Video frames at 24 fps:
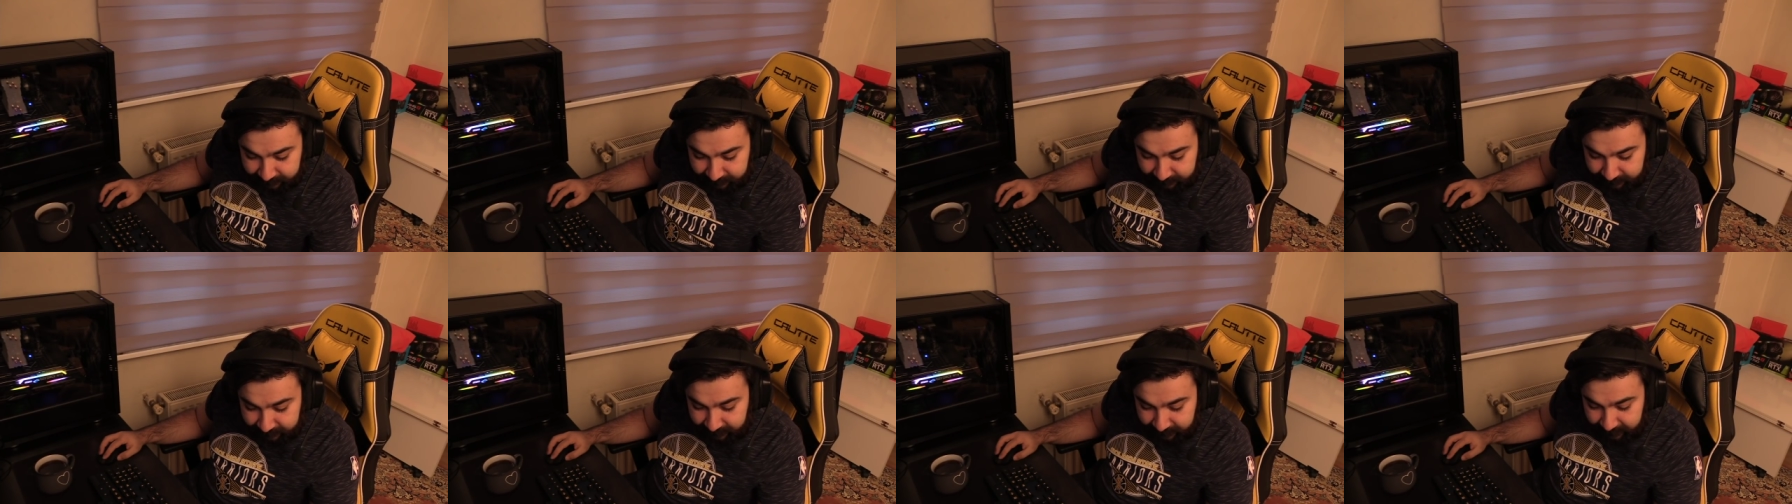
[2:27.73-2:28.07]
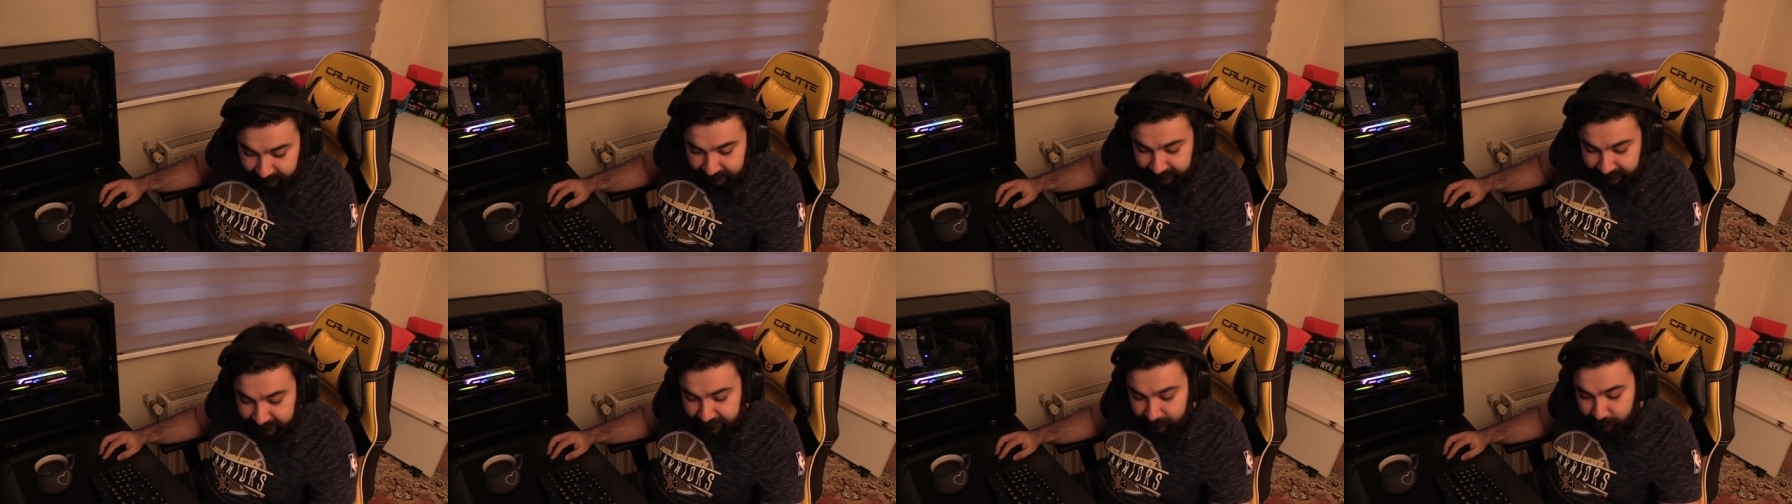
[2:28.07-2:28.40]

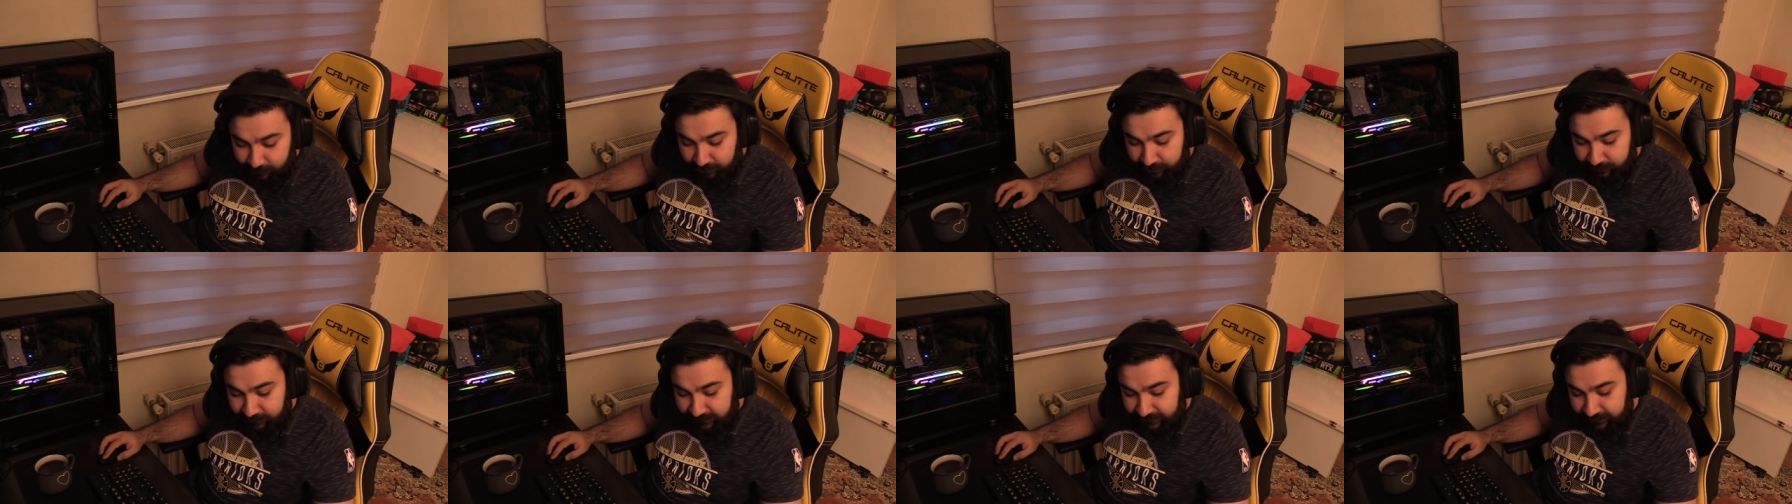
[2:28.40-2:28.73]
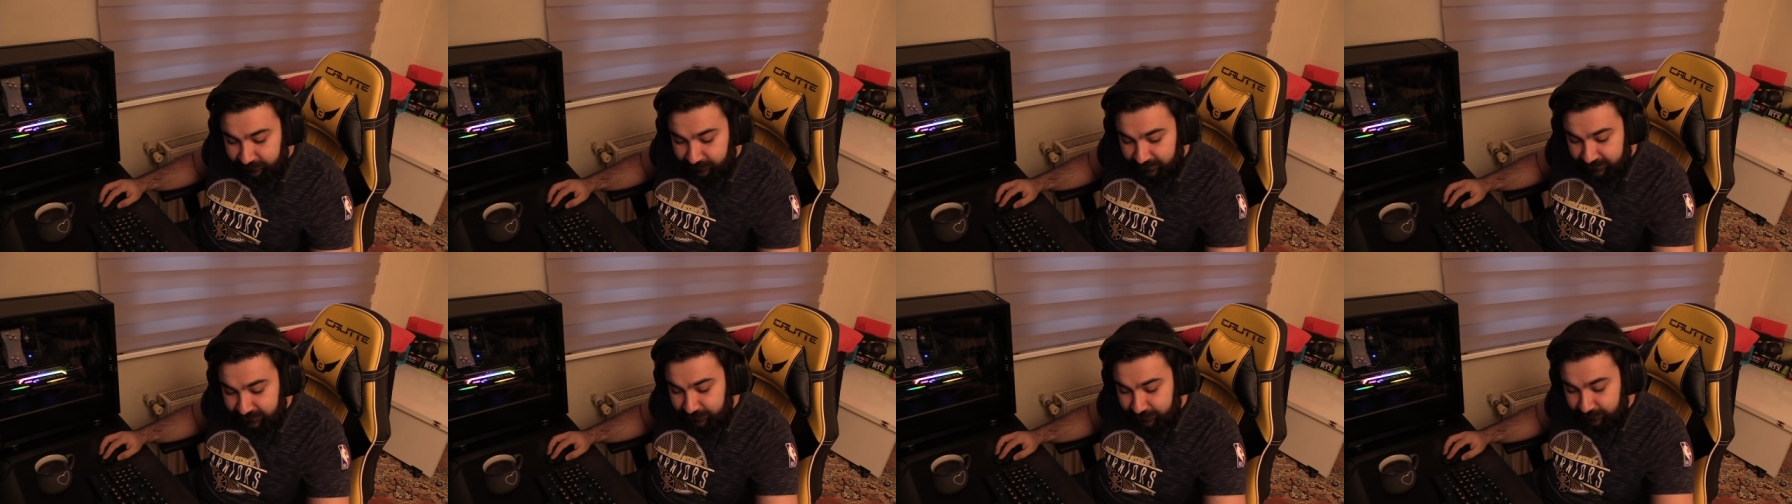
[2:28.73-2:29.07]
Aynen kim
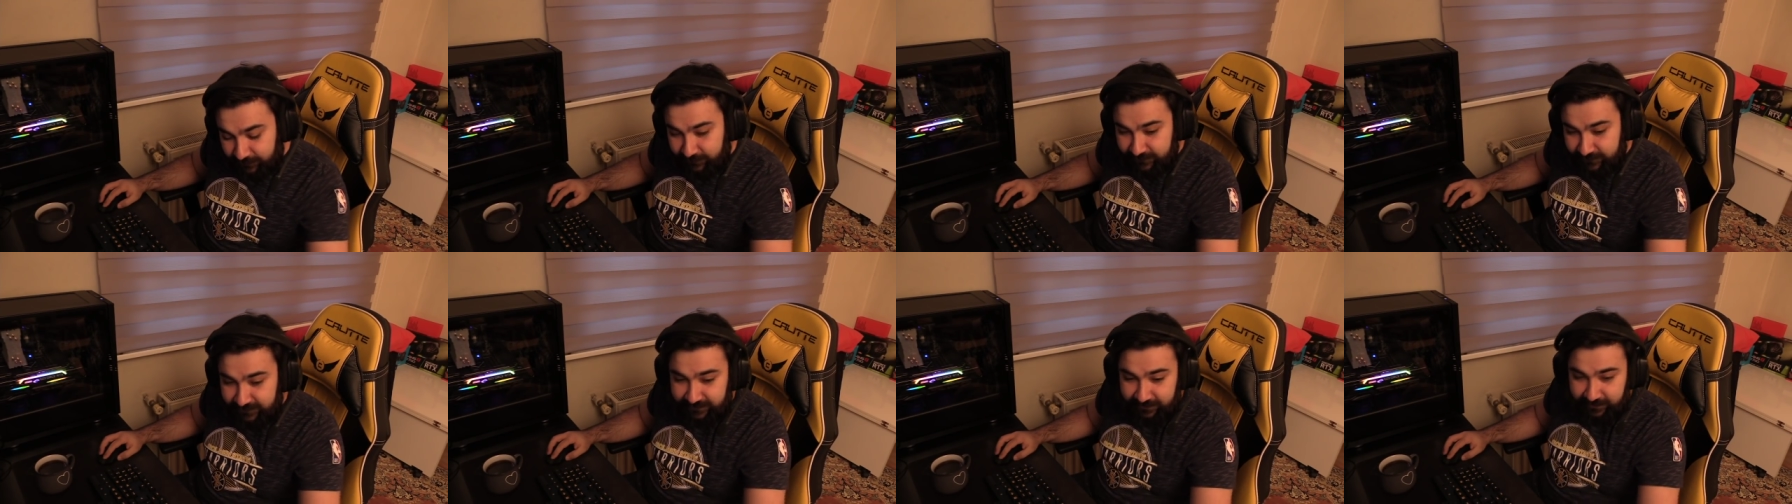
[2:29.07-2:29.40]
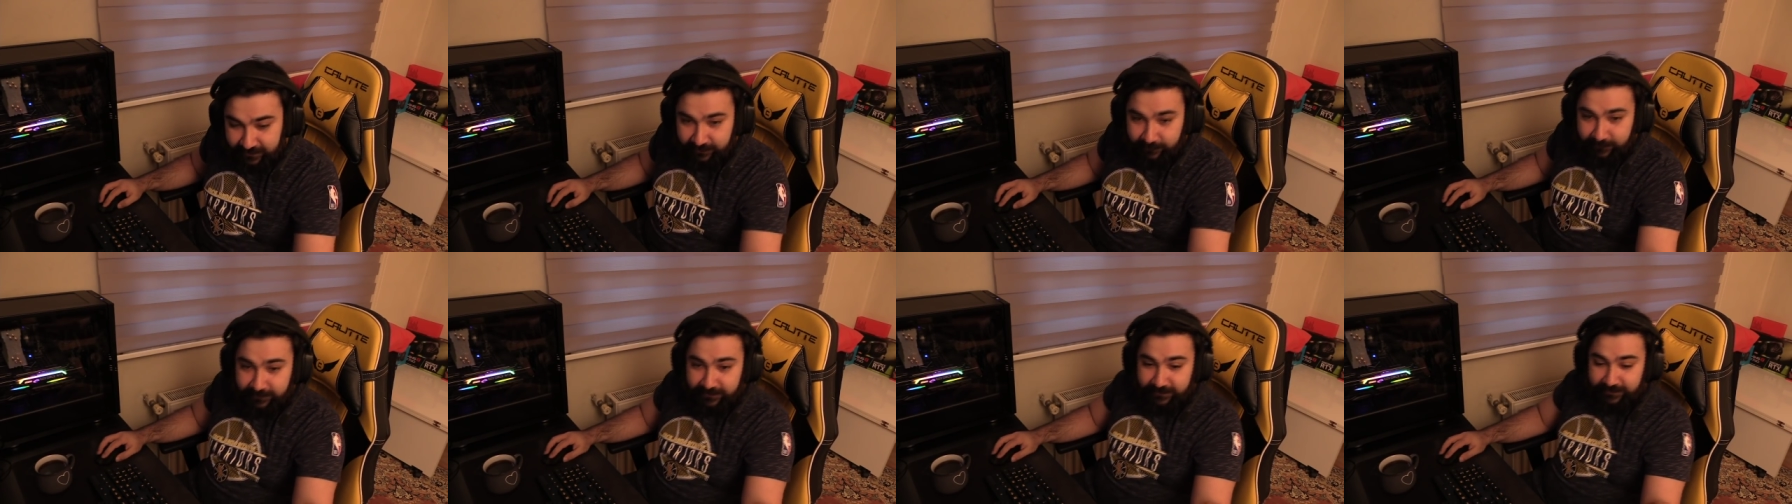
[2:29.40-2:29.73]
alabilir başka da o yüzden
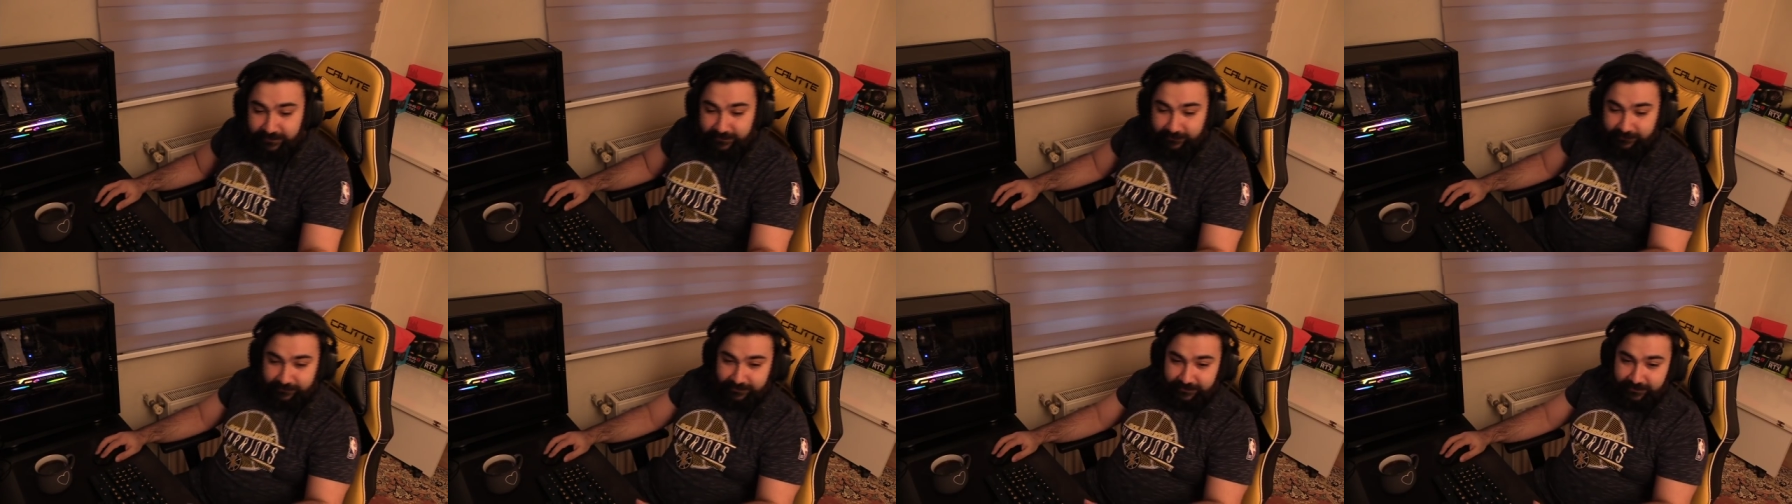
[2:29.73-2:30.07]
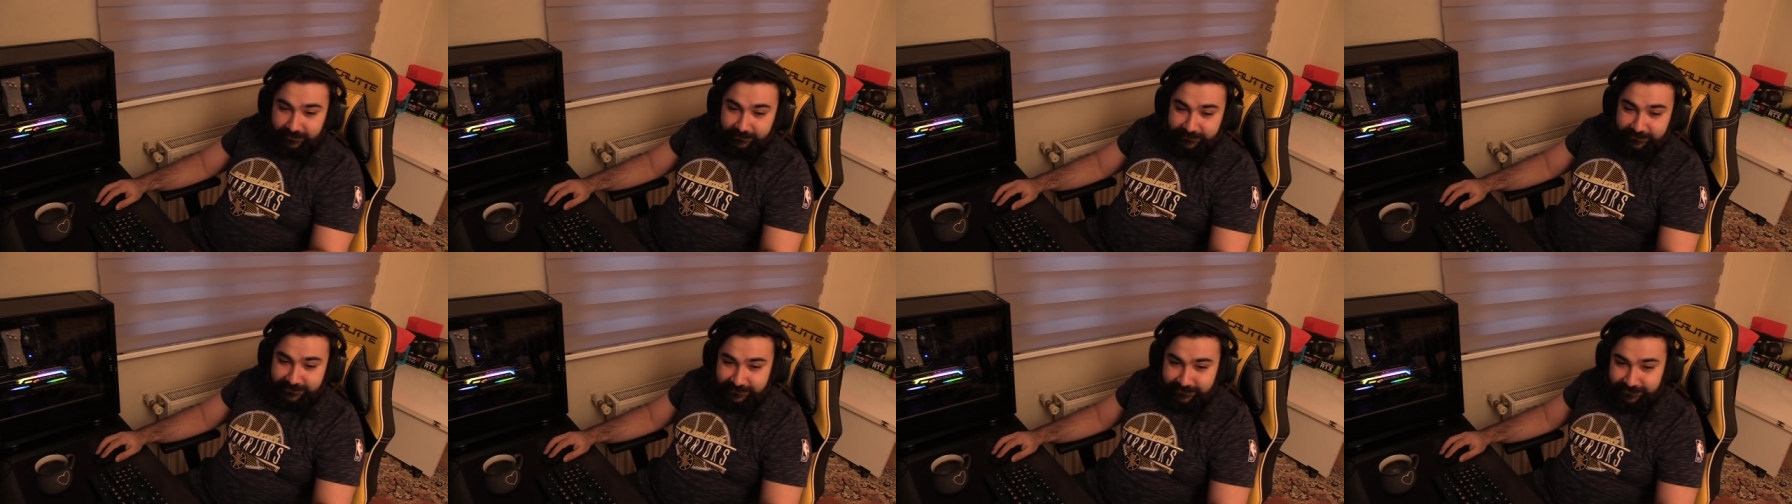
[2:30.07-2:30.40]
almaya gerek yok
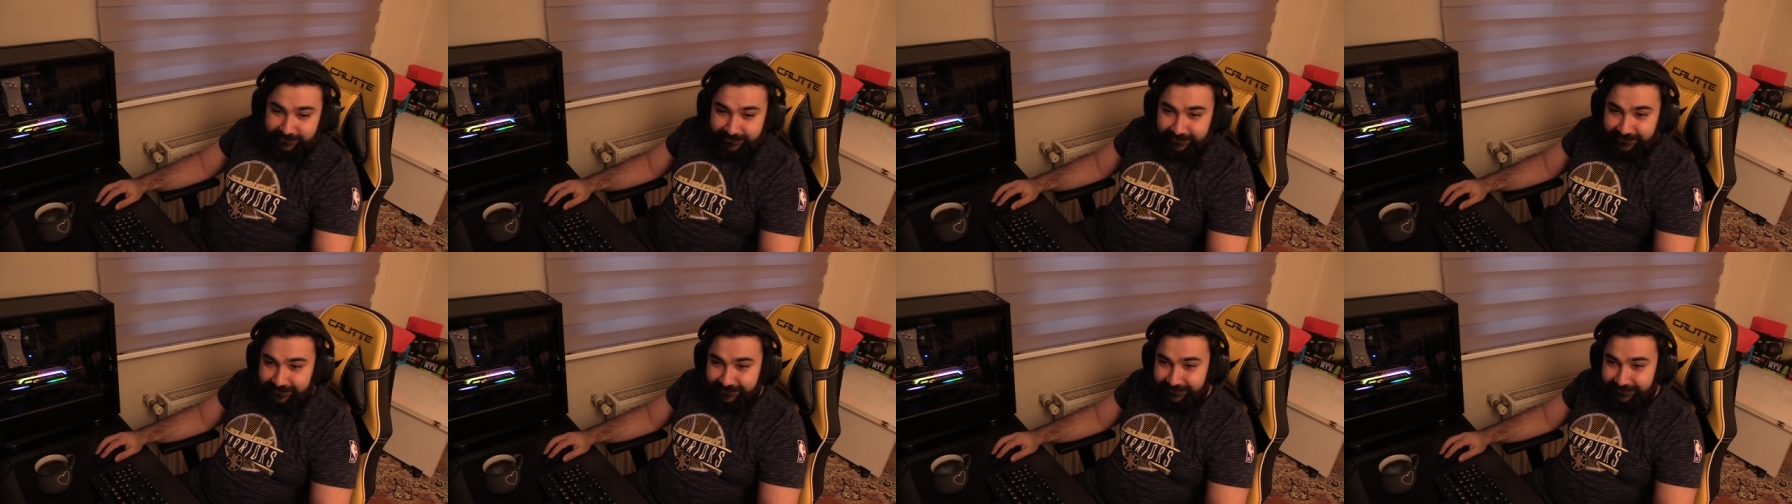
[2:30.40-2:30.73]
abi Discord'da.